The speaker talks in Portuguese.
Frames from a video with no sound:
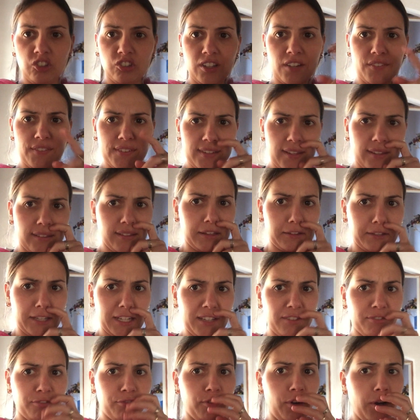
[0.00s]
gente tava sentado
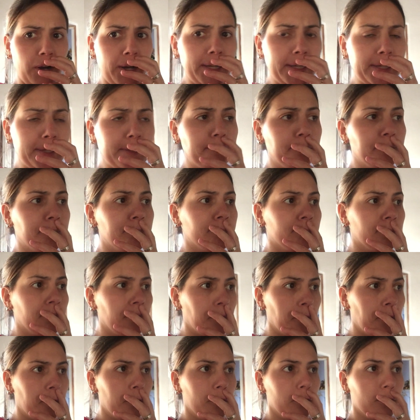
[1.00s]
ali fora,
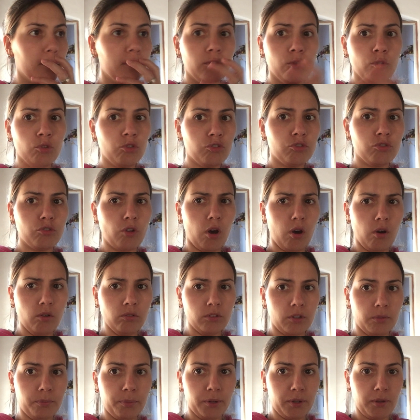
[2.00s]
no sol,
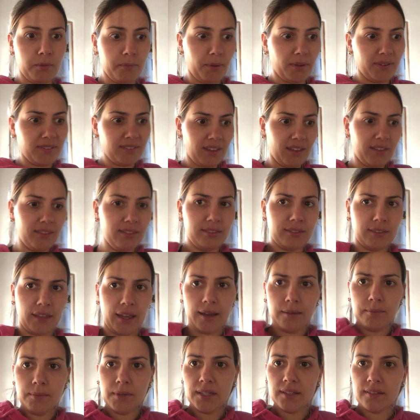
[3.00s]
não um pouquinho pra
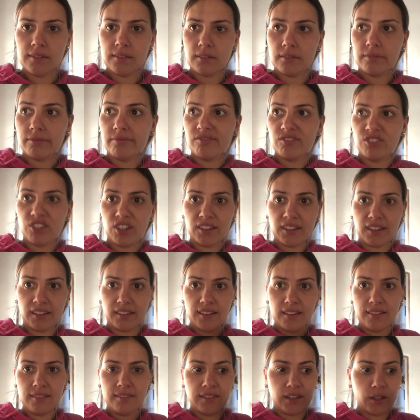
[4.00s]
esquentar, mas já tá
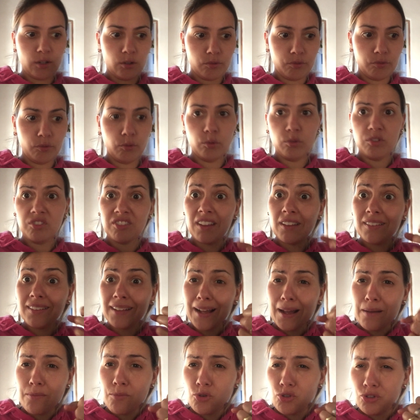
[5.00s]
descendo. O Gustavo
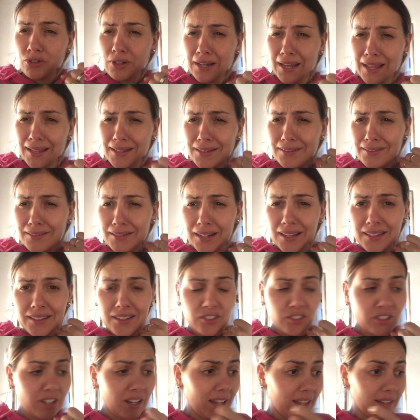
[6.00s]
tá com a mão gelada,
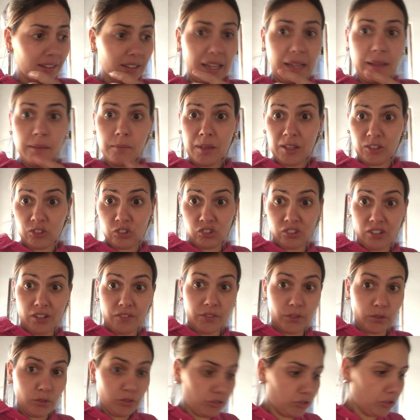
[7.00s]
gelada, gelada, hein? A gente
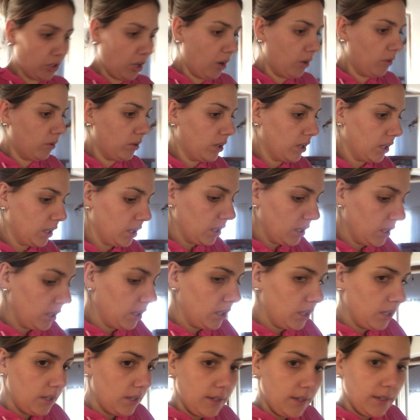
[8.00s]
tava no sol.
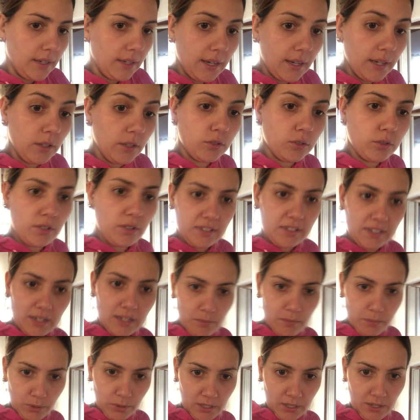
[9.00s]
Aí eu trouxe
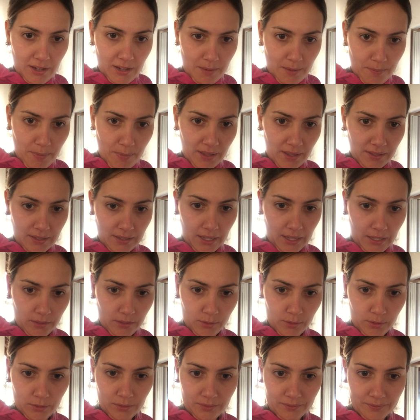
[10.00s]
ele um pouquinho aqui pra
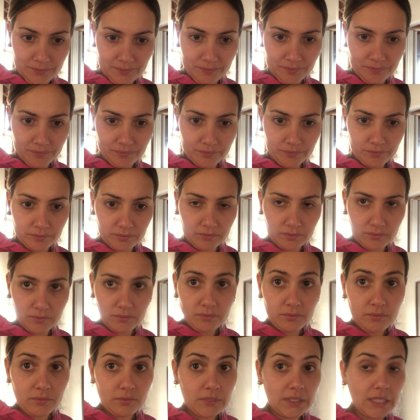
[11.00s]
dentro.
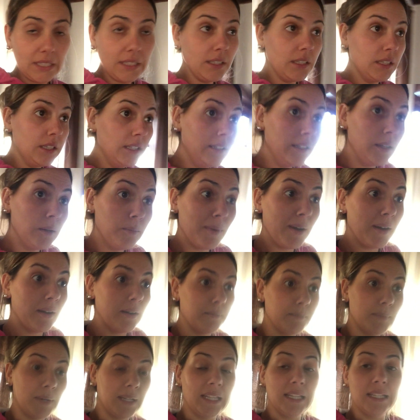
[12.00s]
E dei
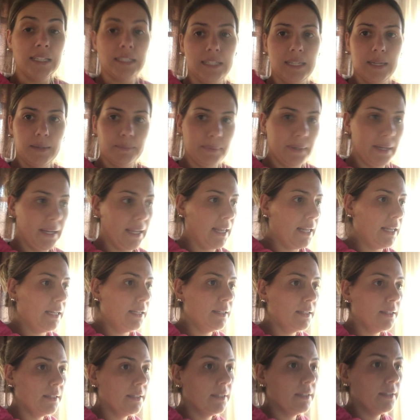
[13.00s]
uma bananinha pra
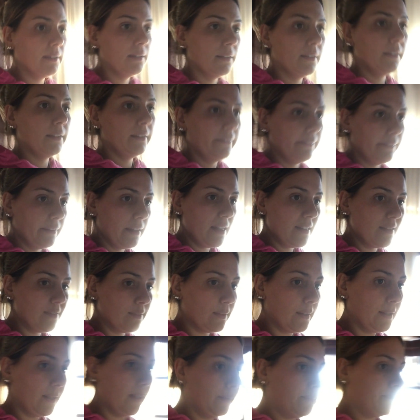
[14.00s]
ele. E é
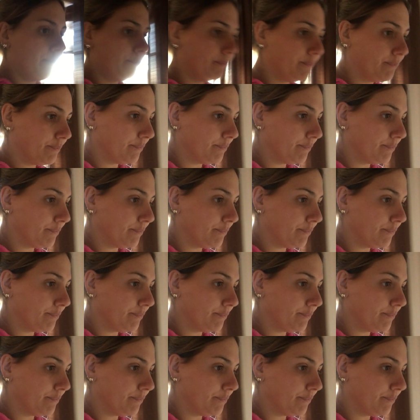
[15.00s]
isso aí.